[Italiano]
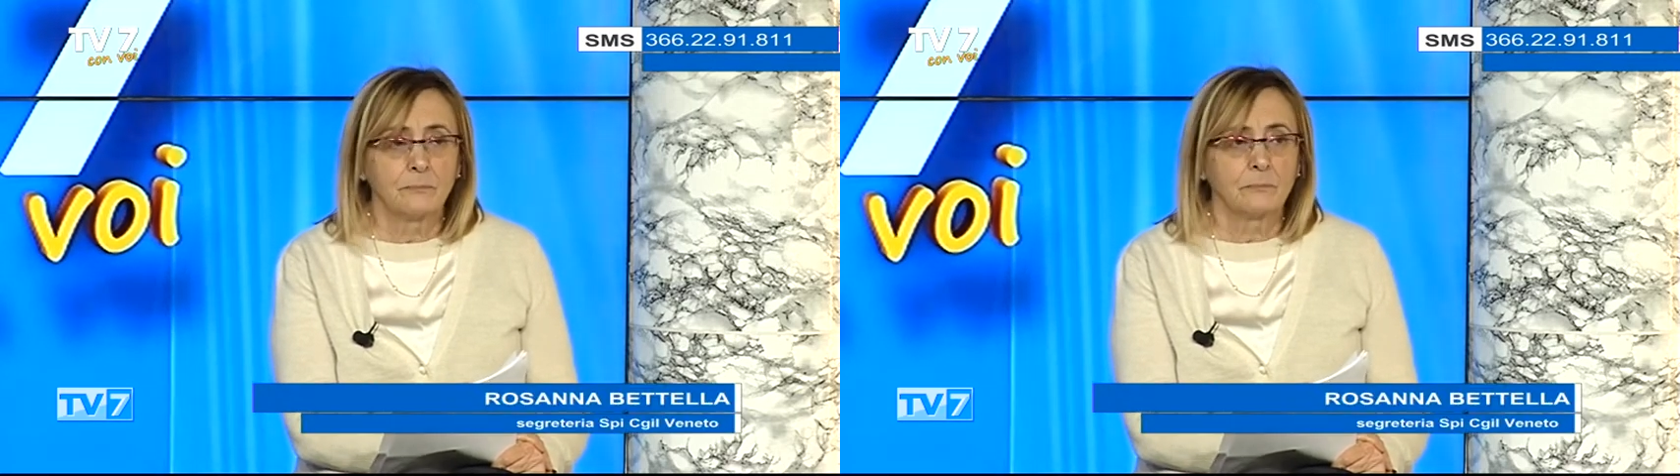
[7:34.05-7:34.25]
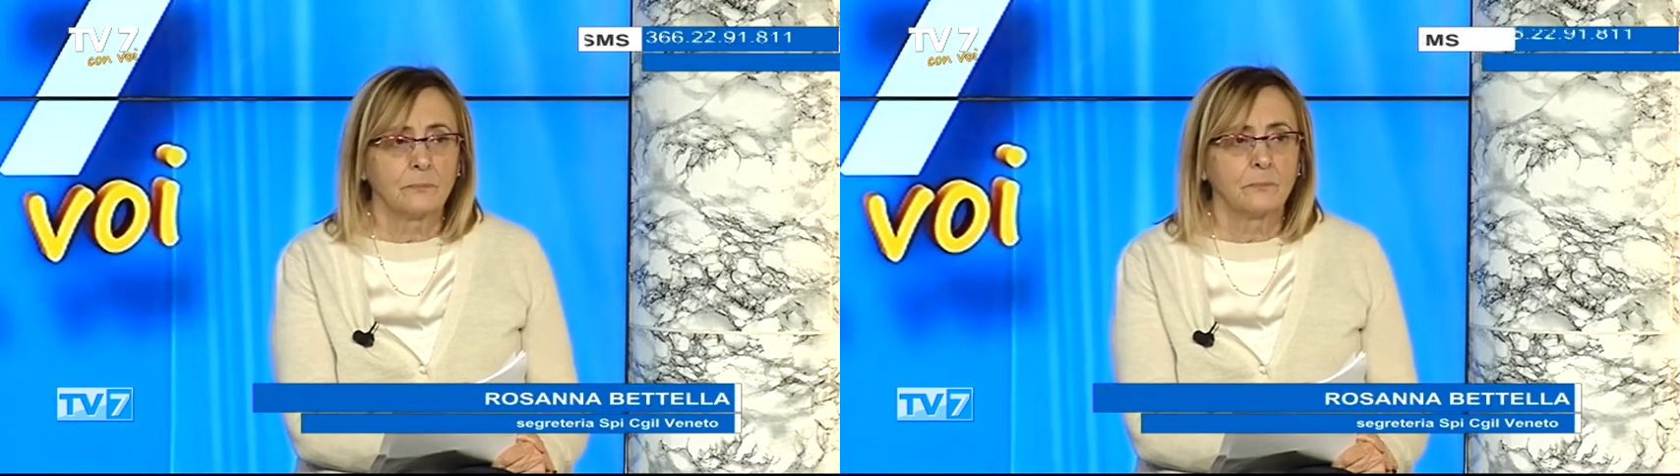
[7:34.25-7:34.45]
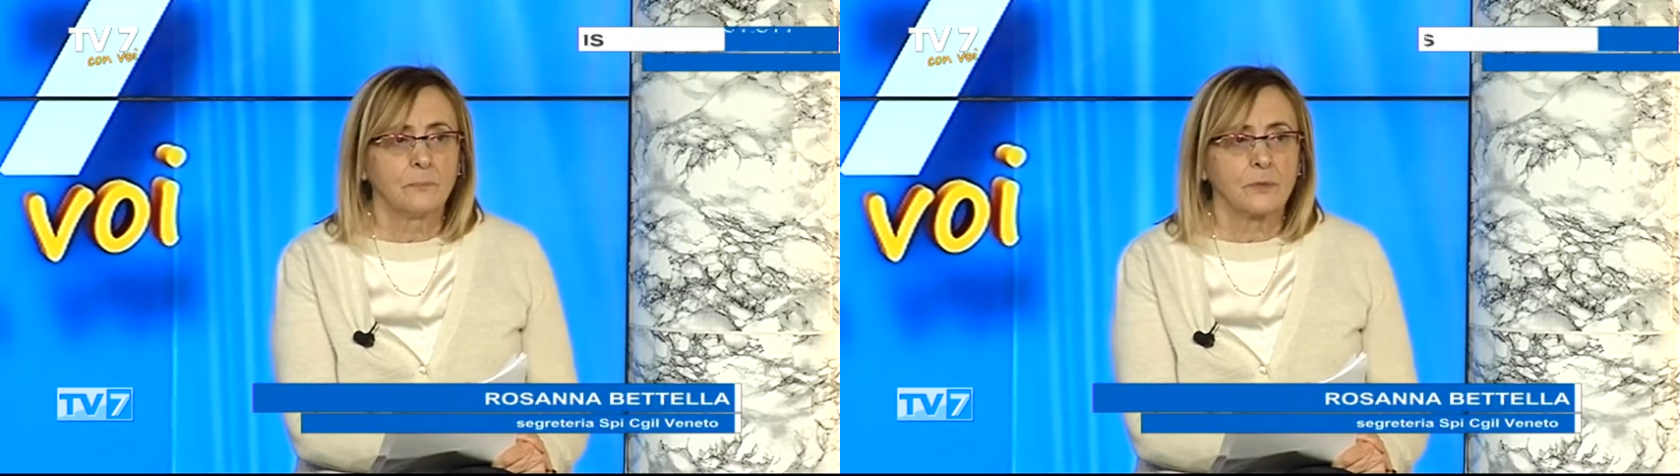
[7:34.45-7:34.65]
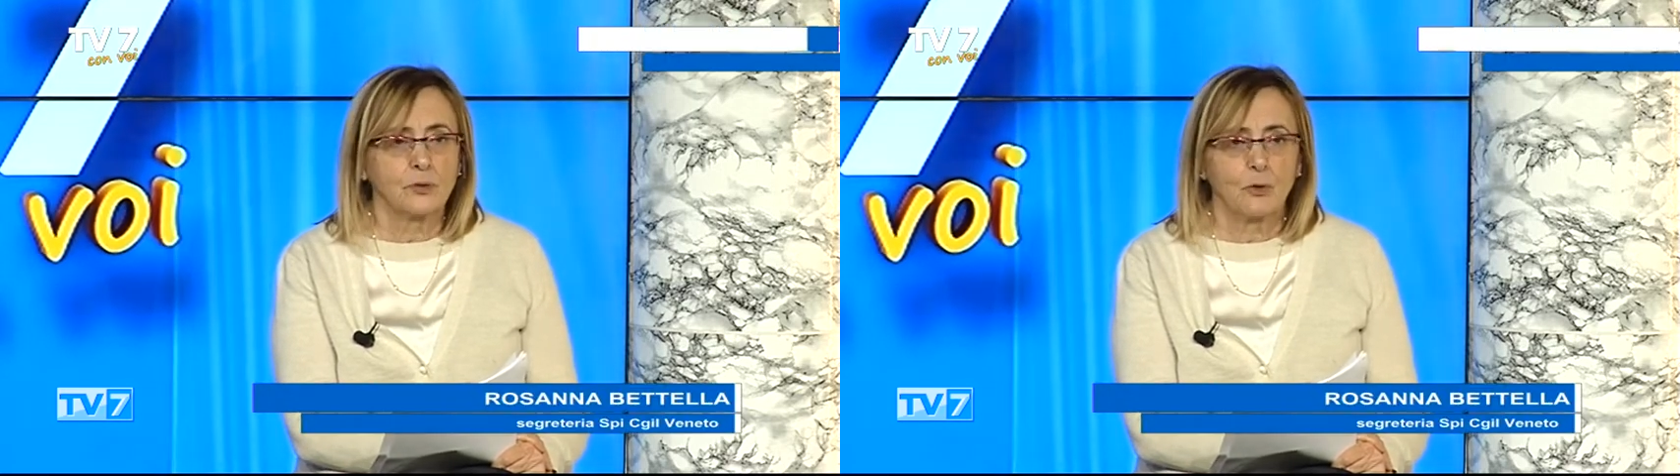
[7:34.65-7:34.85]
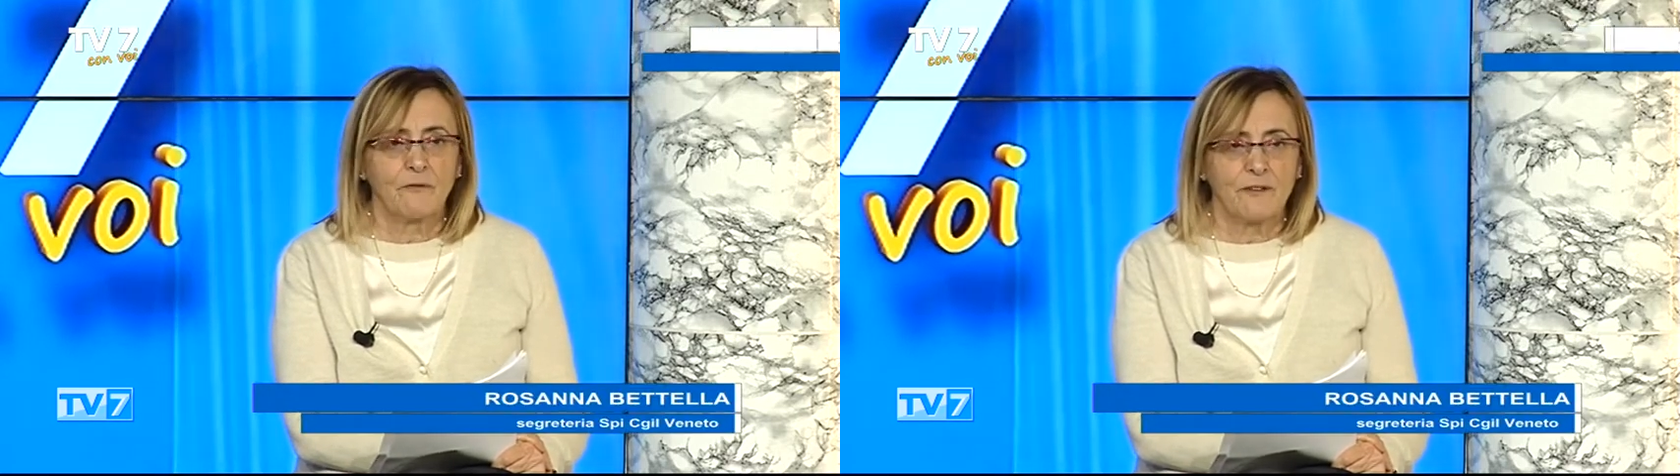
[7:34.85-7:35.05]
mm,
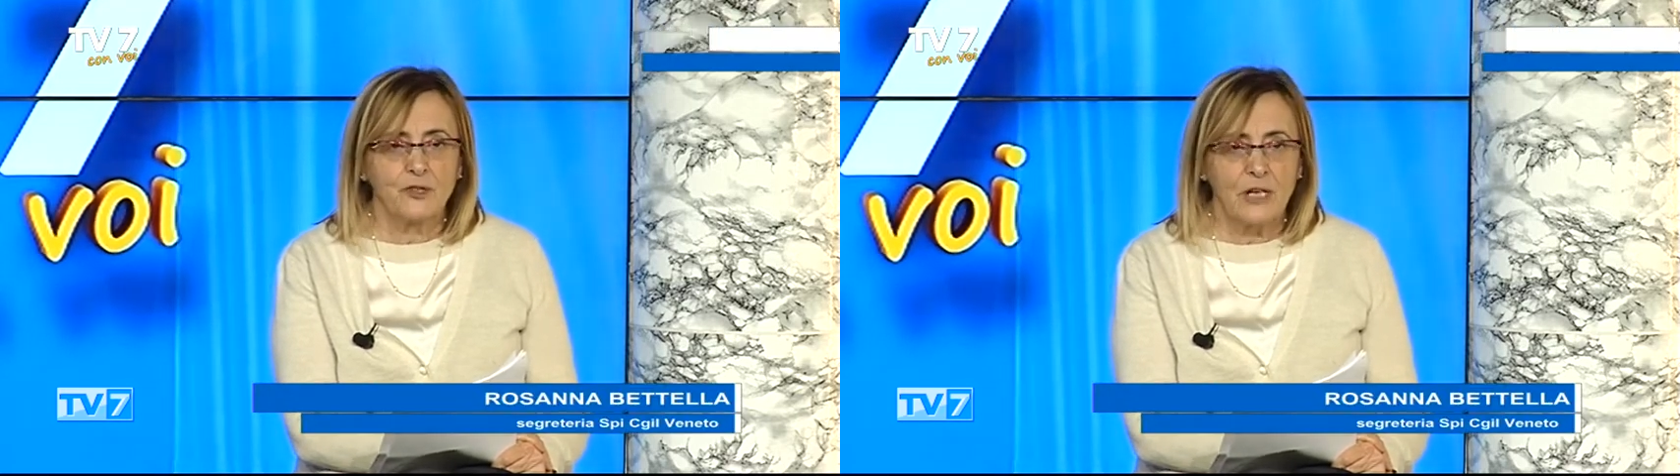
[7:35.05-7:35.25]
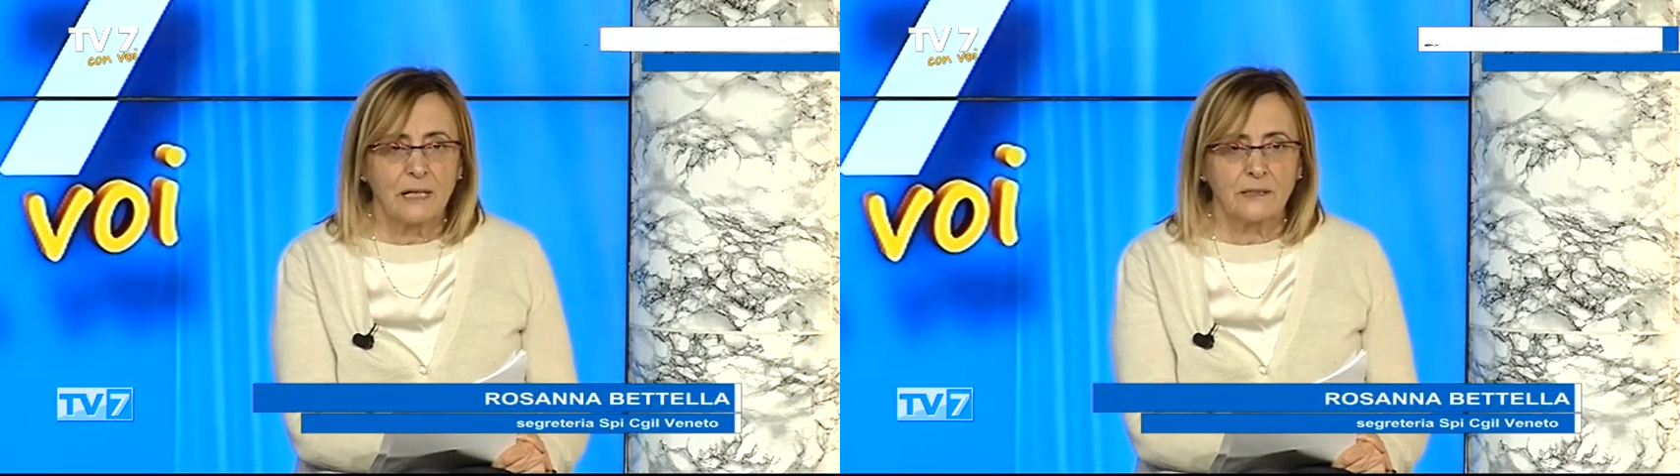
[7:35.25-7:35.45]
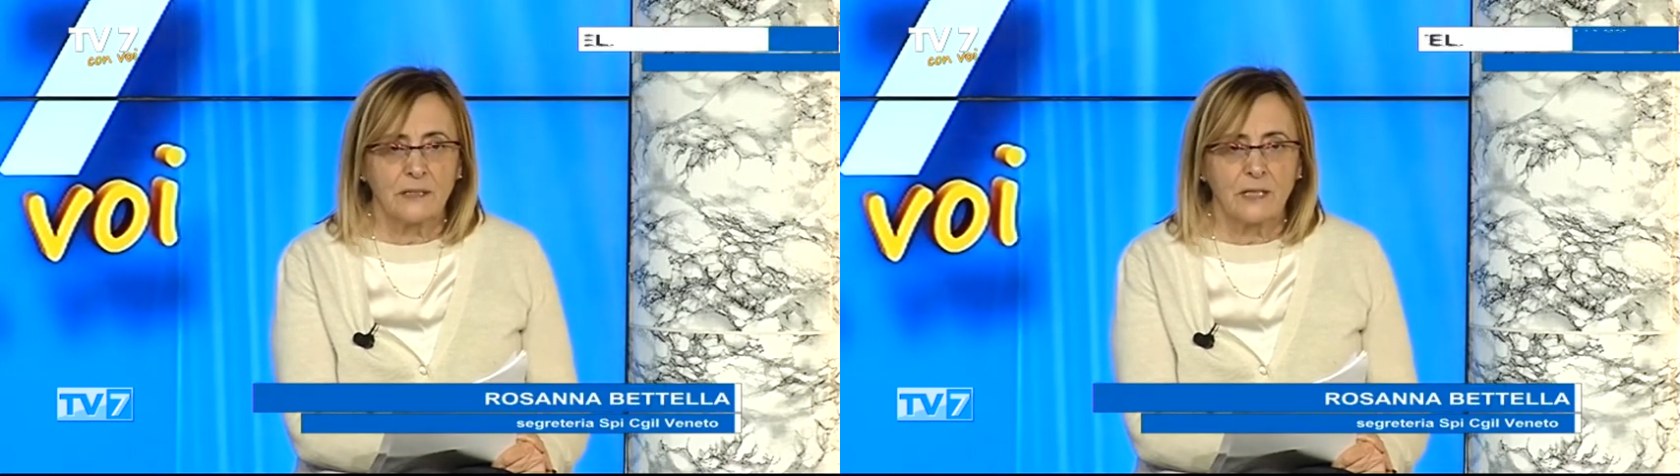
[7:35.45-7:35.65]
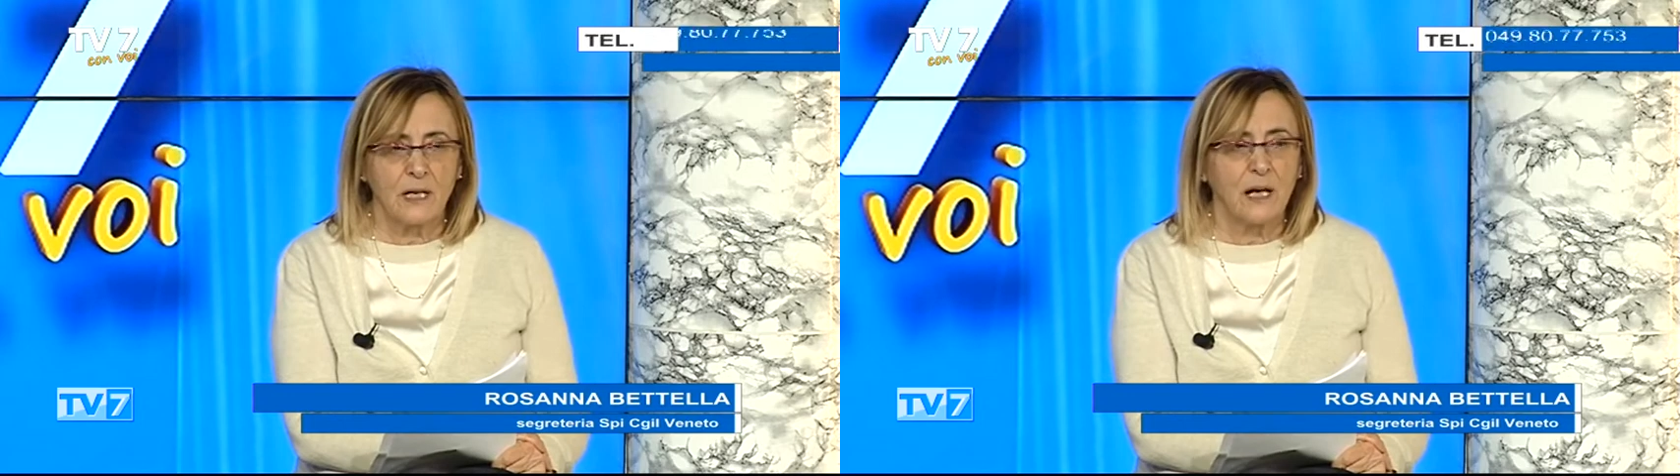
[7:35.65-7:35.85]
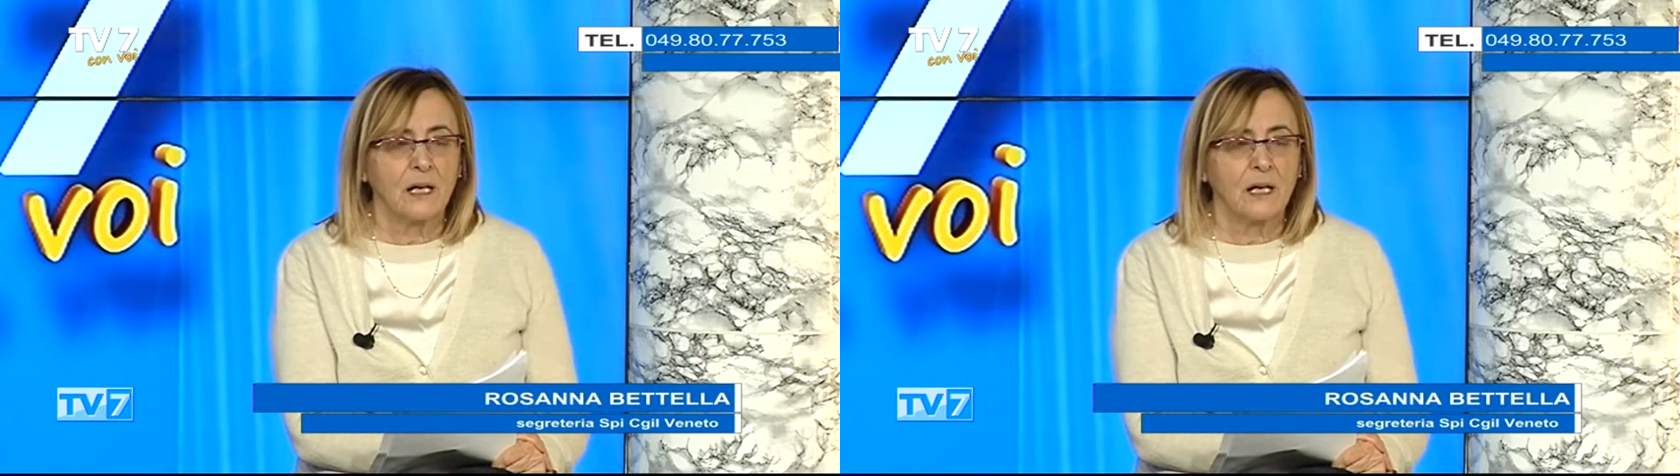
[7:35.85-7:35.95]
si sono affacciati